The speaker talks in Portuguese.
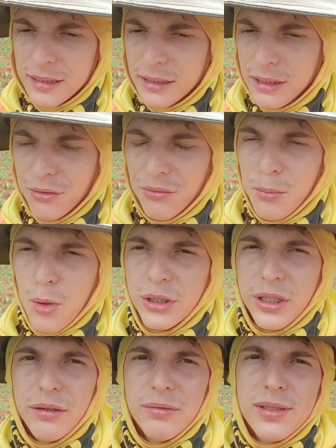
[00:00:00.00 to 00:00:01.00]
Eu vou
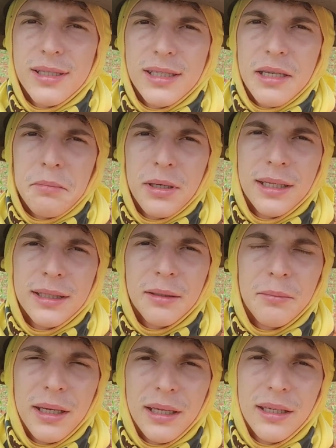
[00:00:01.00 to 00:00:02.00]
mostrar a vocês amanhã
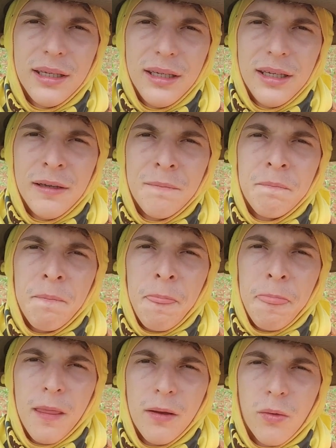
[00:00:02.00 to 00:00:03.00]
também que
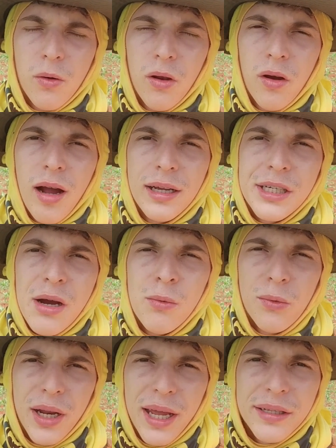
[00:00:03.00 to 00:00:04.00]
vou colocar já um
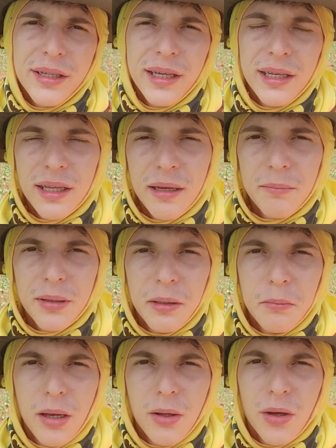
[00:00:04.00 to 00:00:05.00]
ureia nele, né? Pra ele
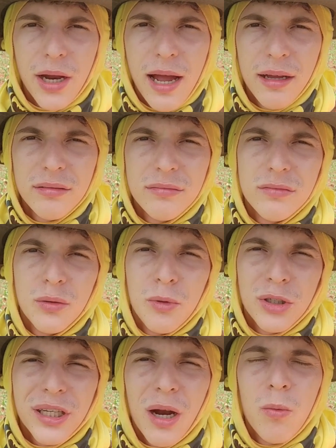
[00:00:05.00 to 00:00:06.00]
melhorar. Vou
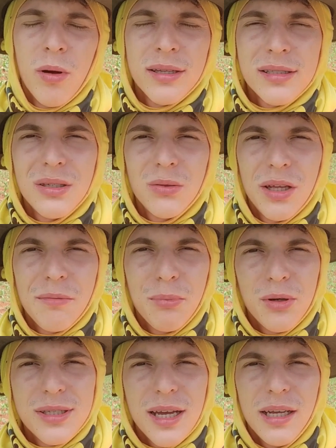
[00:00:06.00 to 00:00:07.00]
mostrar o antes e o
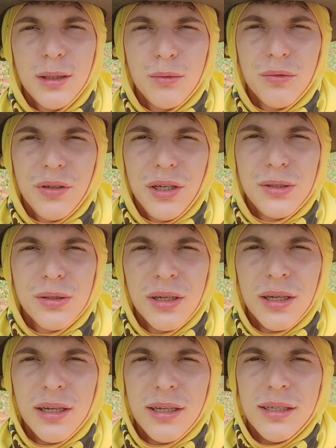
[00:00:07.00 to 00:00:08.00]
depois aí do vídeo.
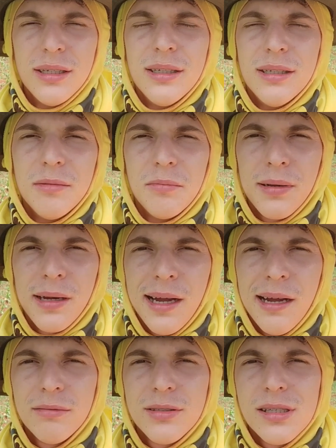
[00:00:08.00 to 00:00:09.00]

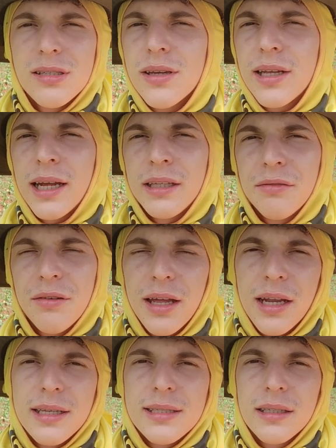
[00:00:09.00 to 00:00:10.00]
Pra vocês verem a
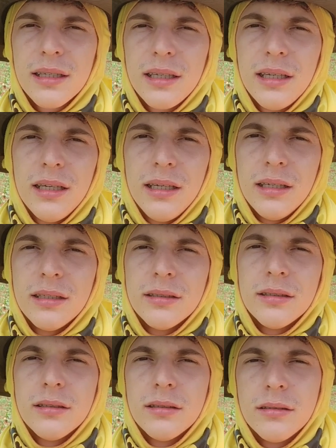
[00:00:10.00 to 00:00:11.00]
diferença. Que
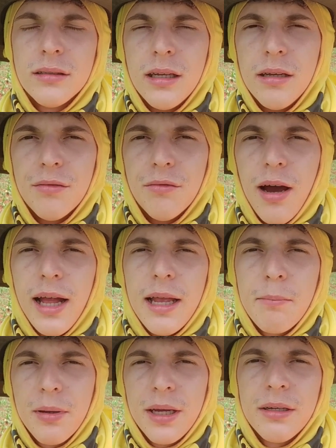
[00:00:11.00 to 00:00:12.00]
vale a
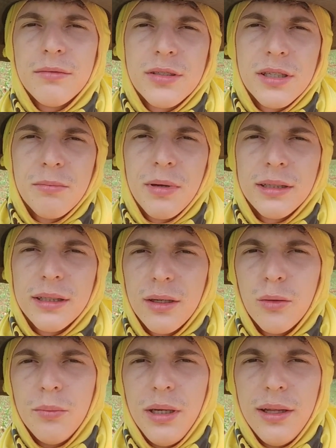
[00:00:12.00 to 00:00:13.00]
pena você manter
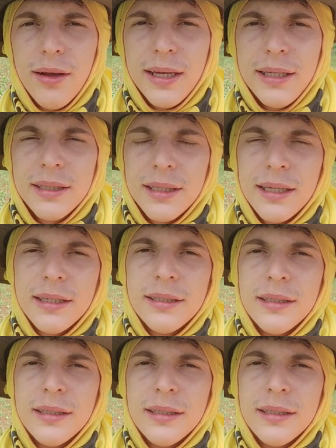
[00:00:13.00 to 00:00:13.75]
o milho ainda, né?